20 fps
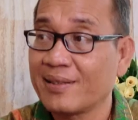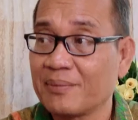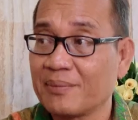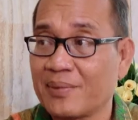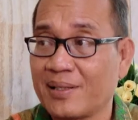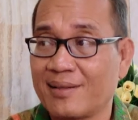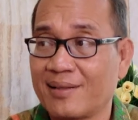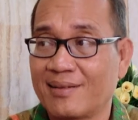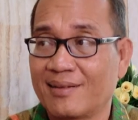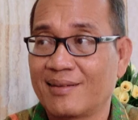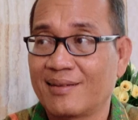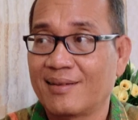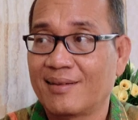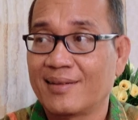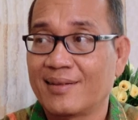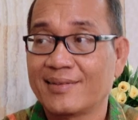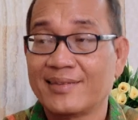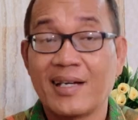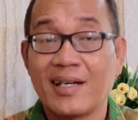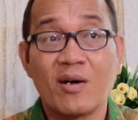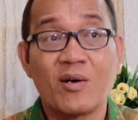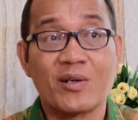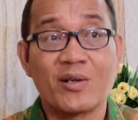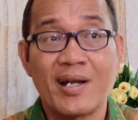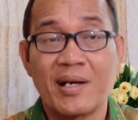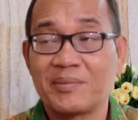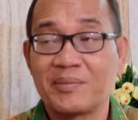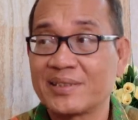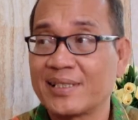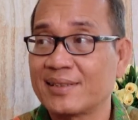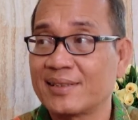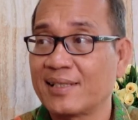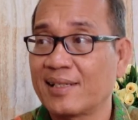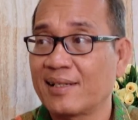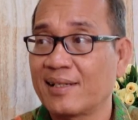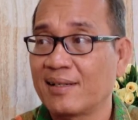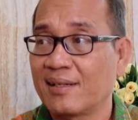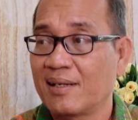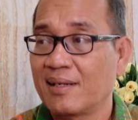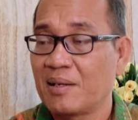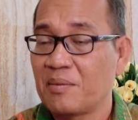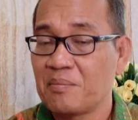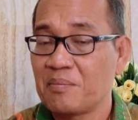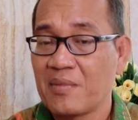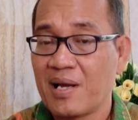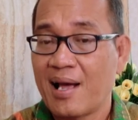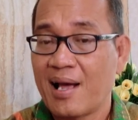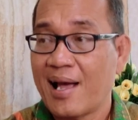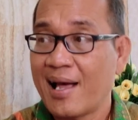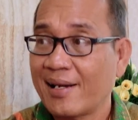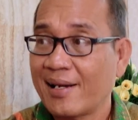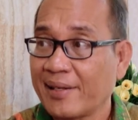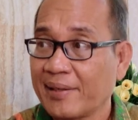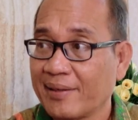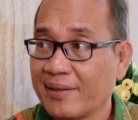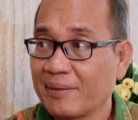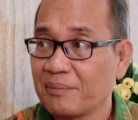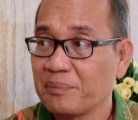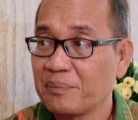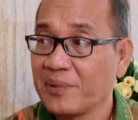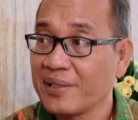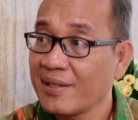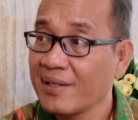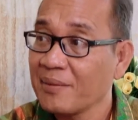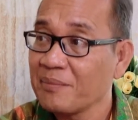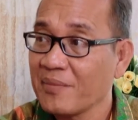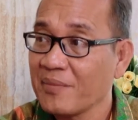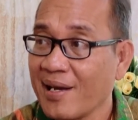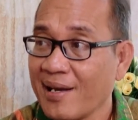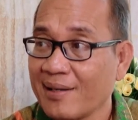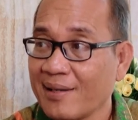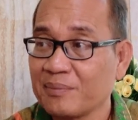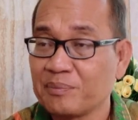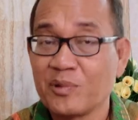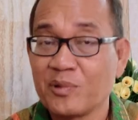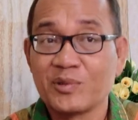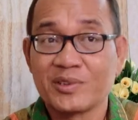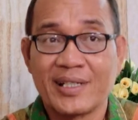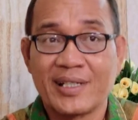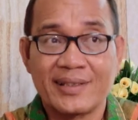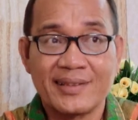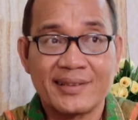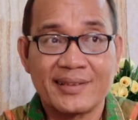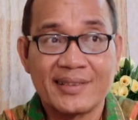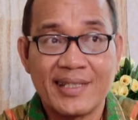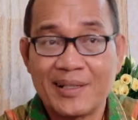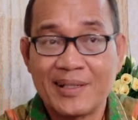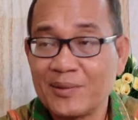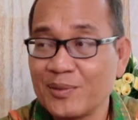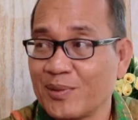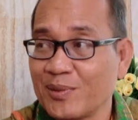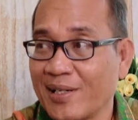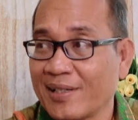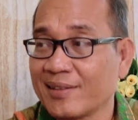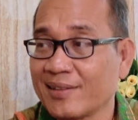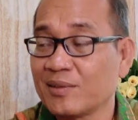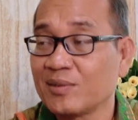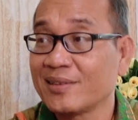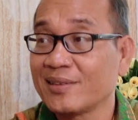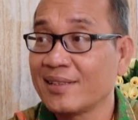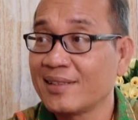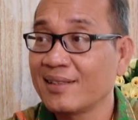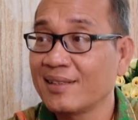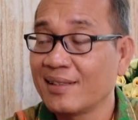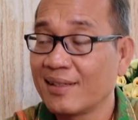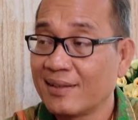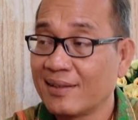PT pak benar ya orang misalnya Alek Pinem, ah, pengusahanya si Anu, ah, gitu. Iya, Jadi,